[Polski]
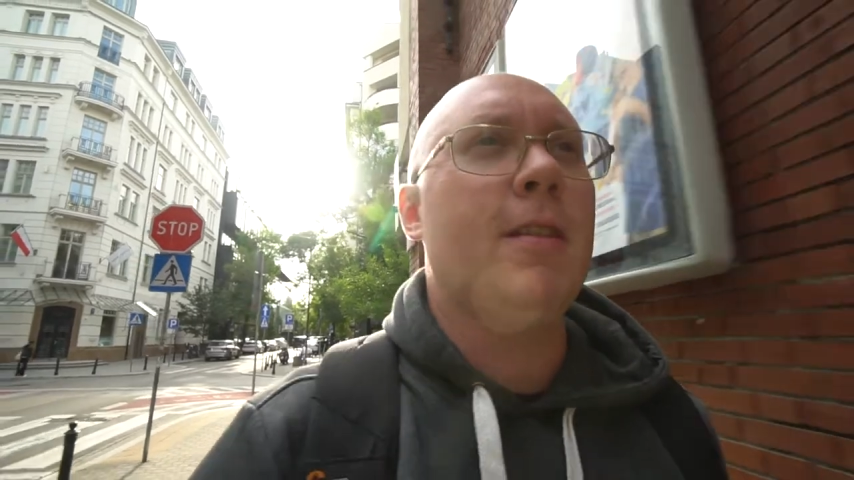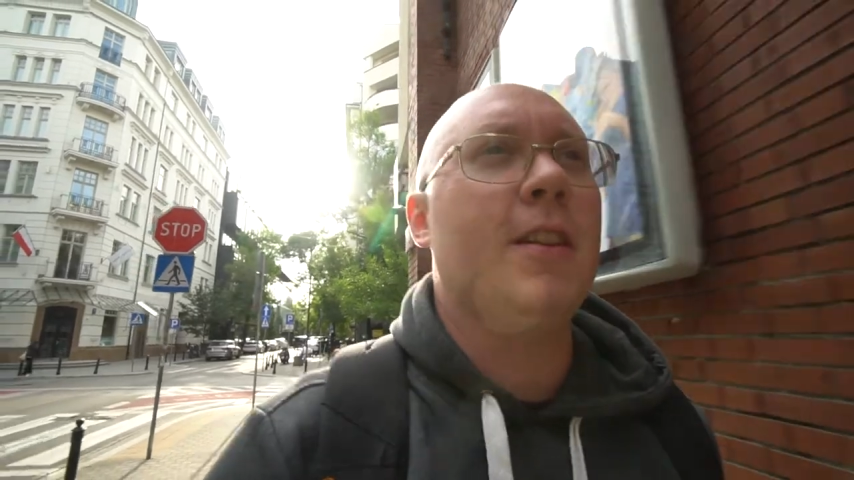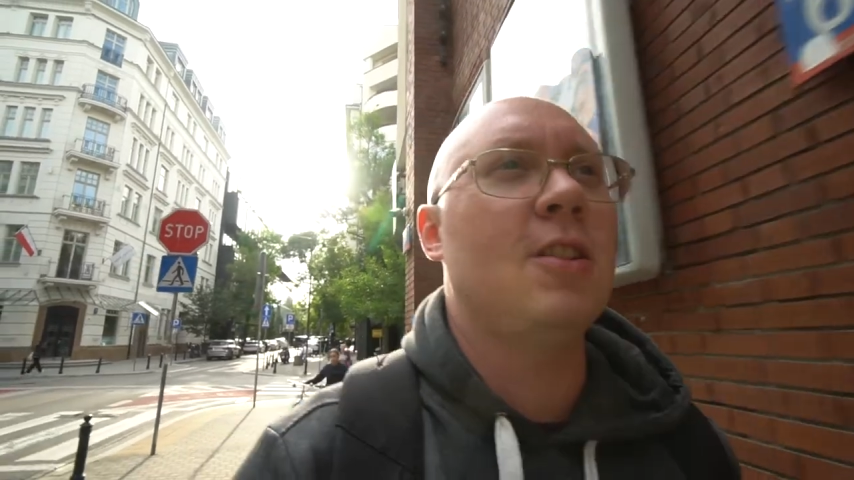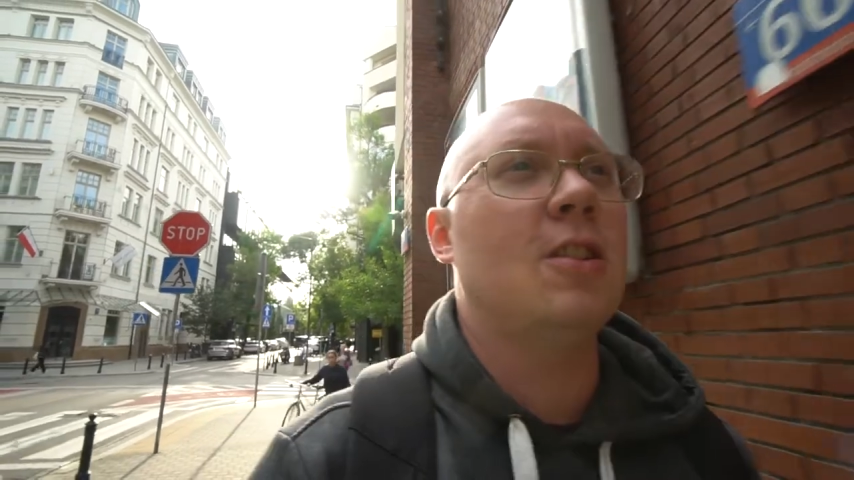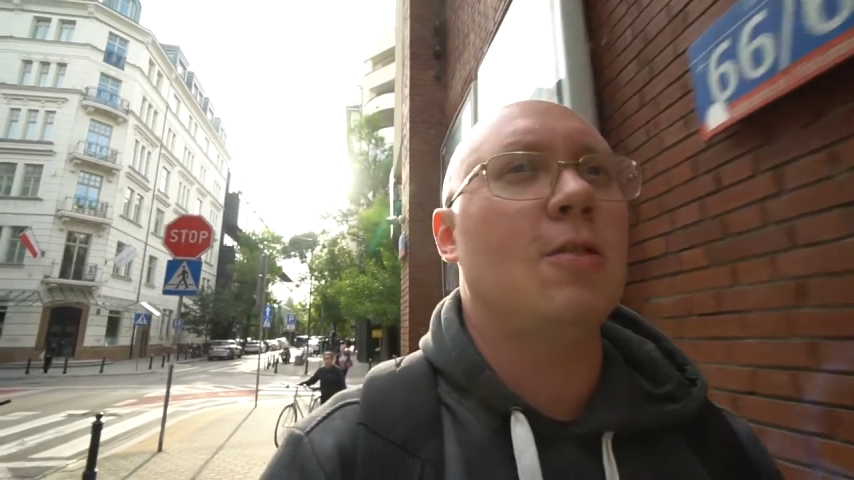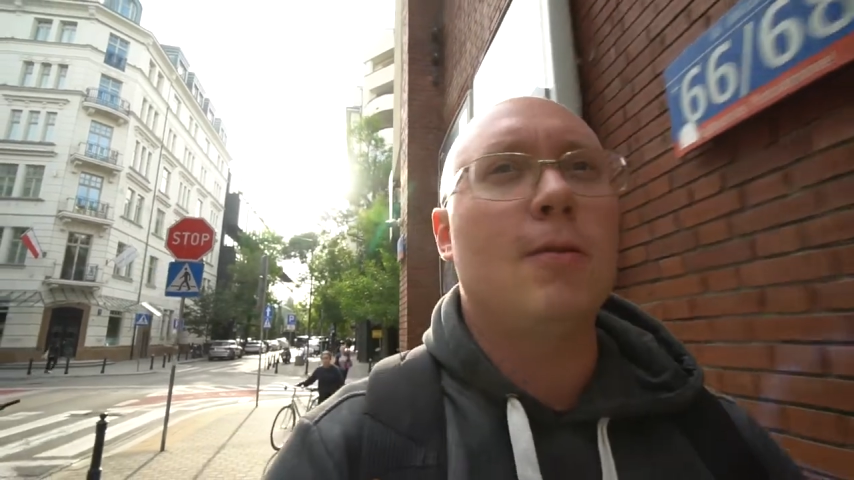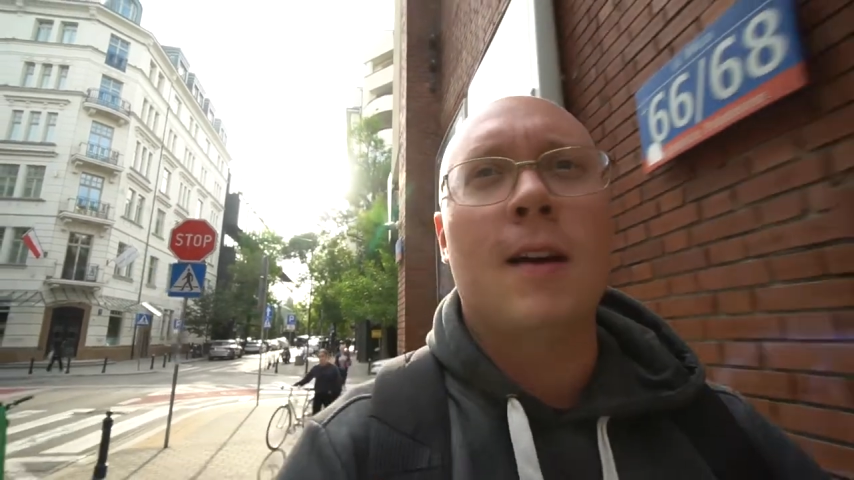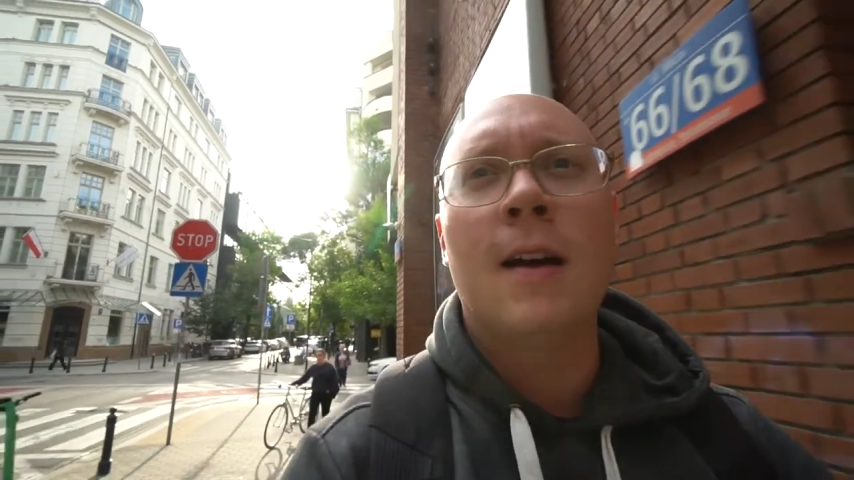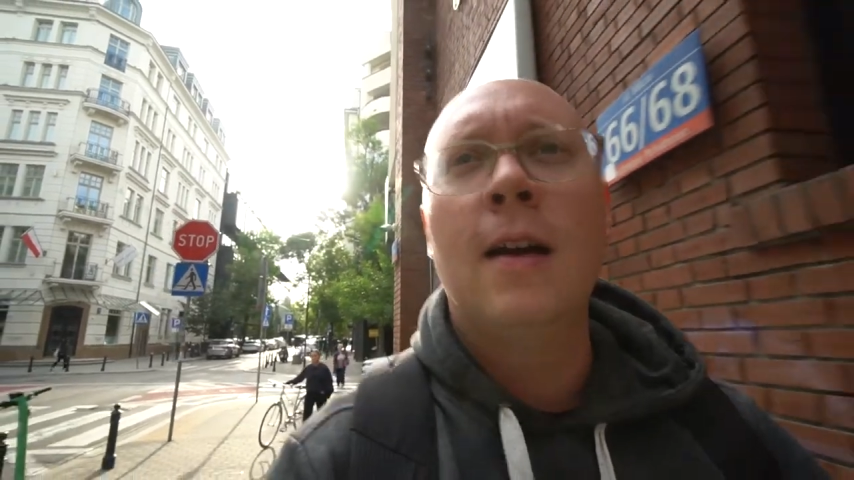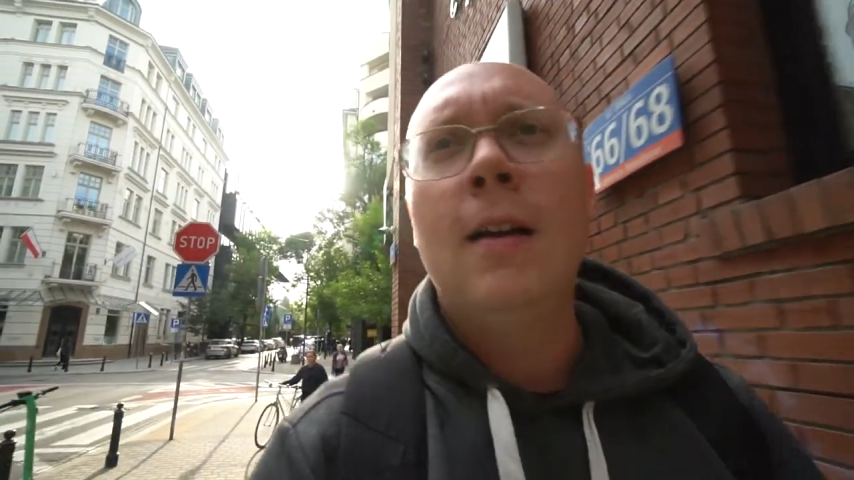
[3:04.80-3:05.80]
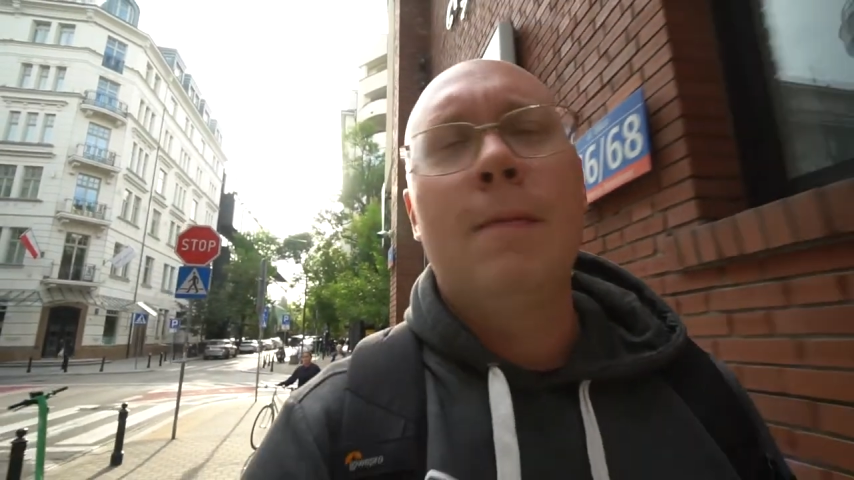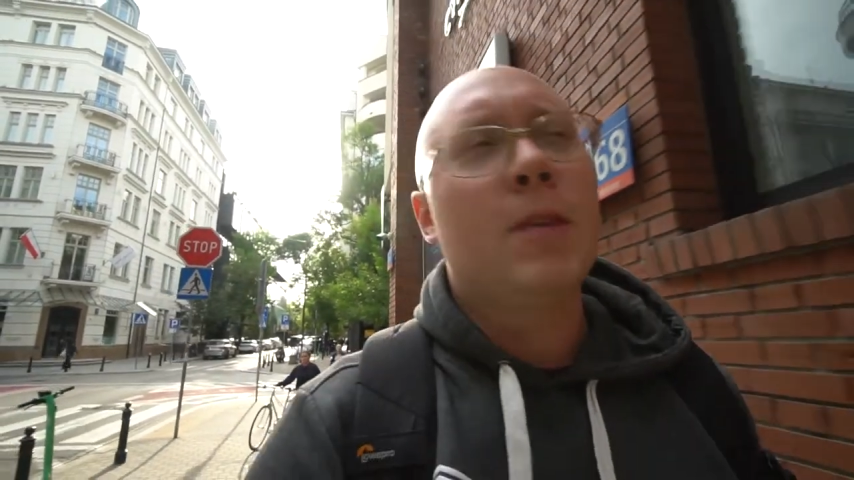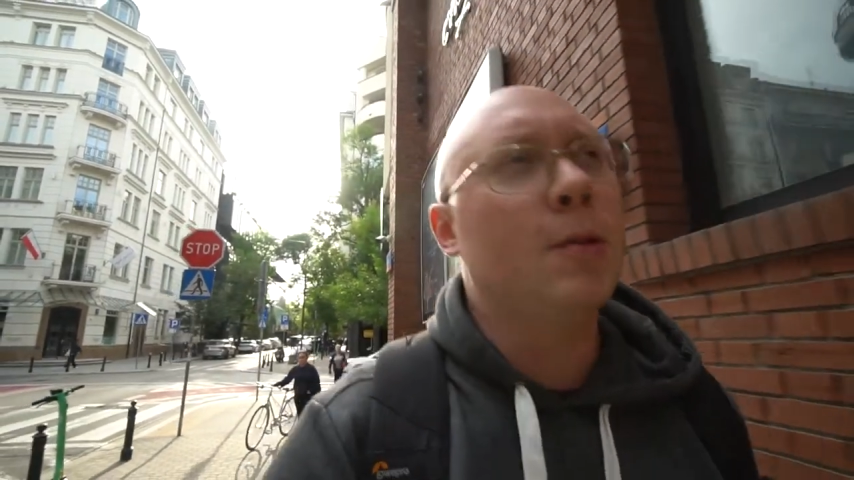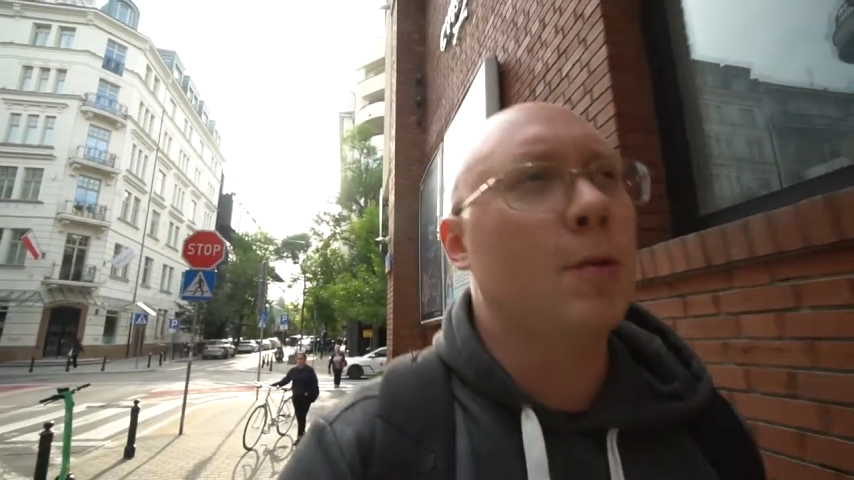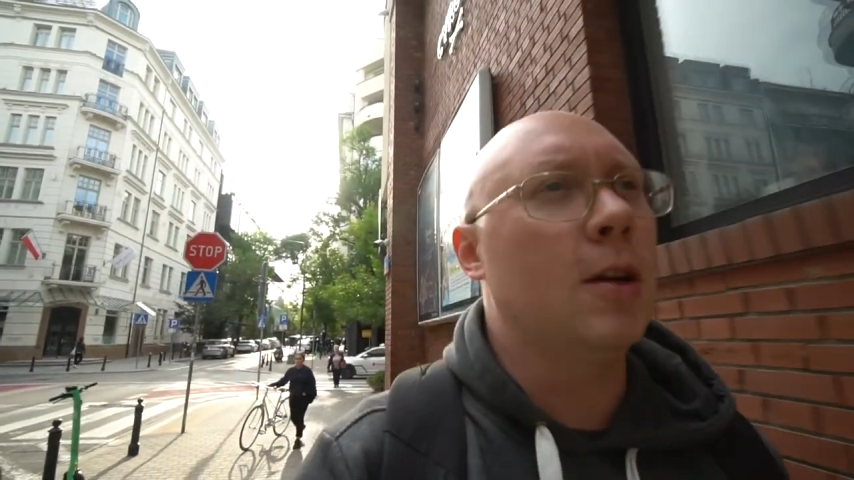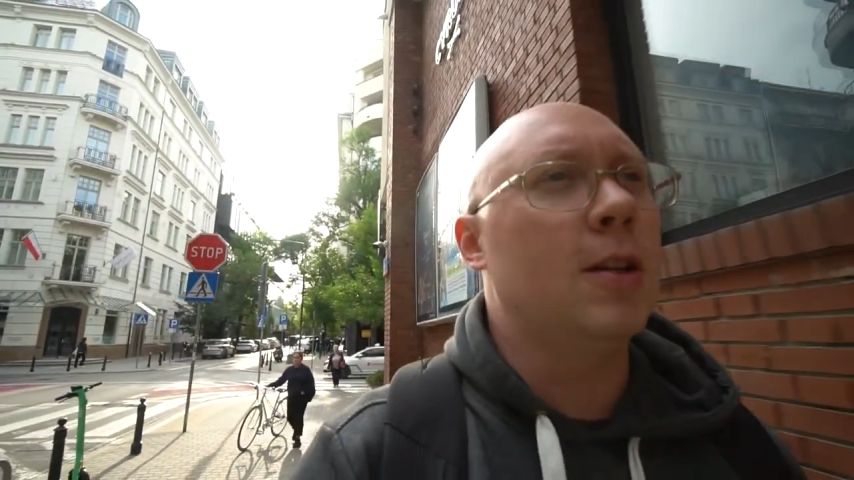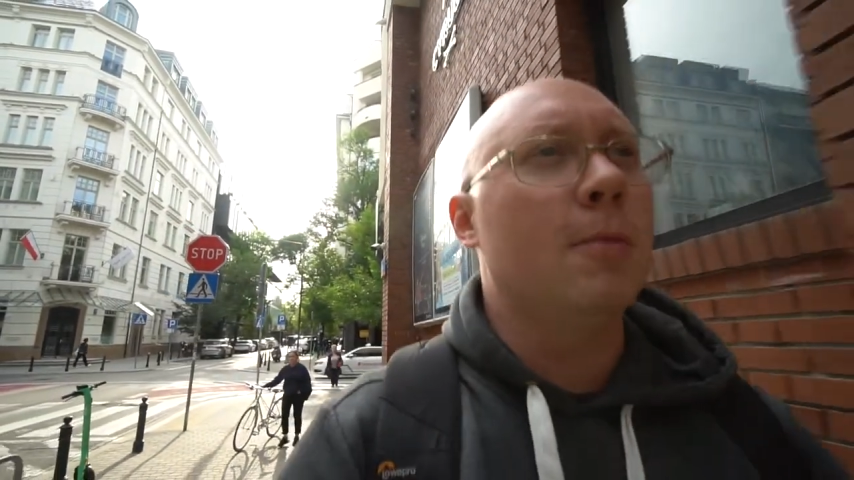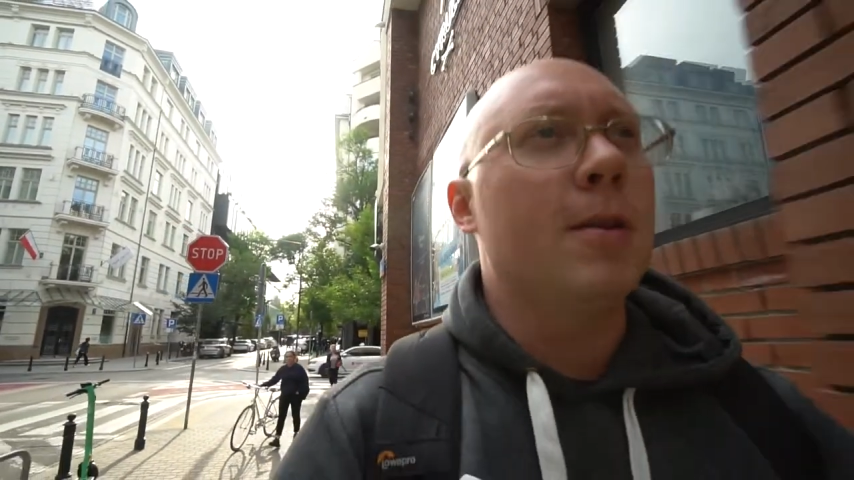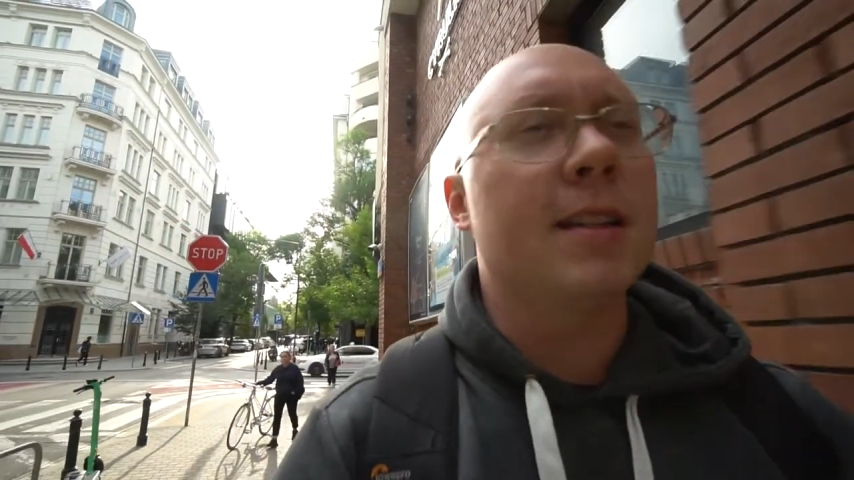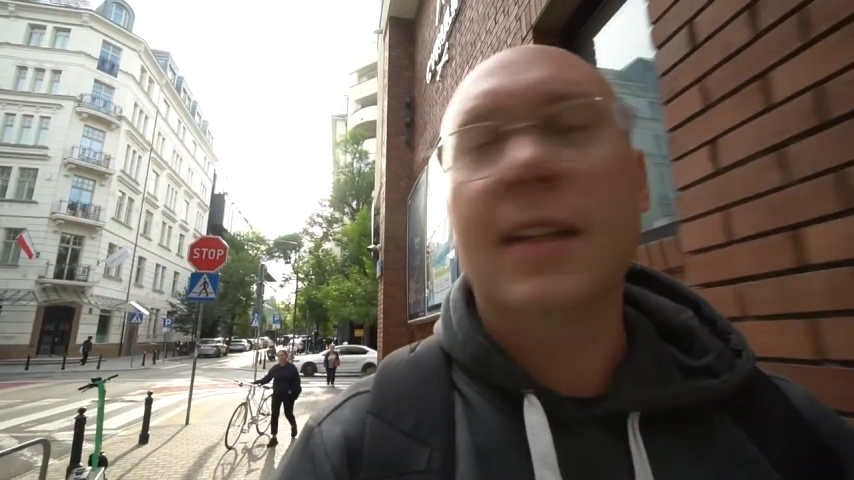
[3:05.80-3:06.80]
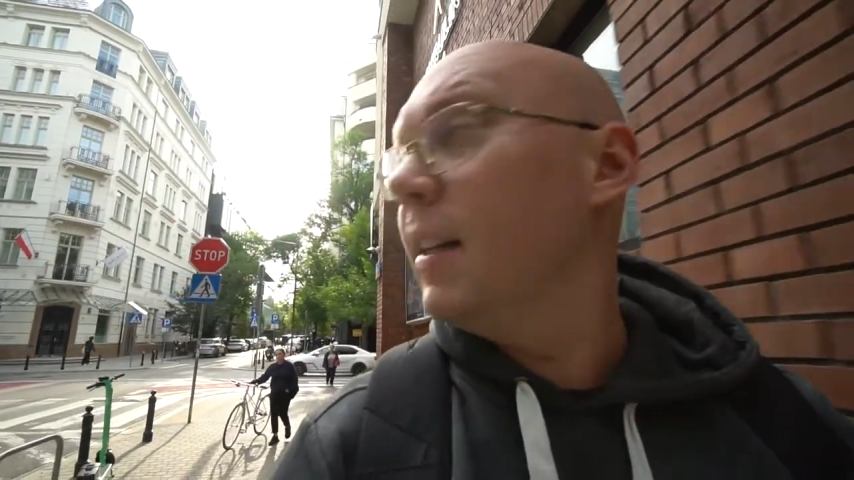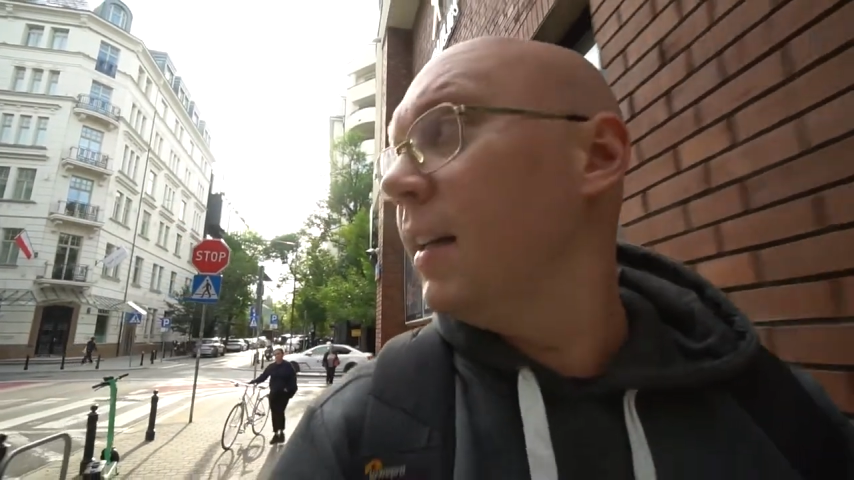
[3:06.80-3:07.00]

Mam nadzieję, że się uda. będą kolejne obrazy.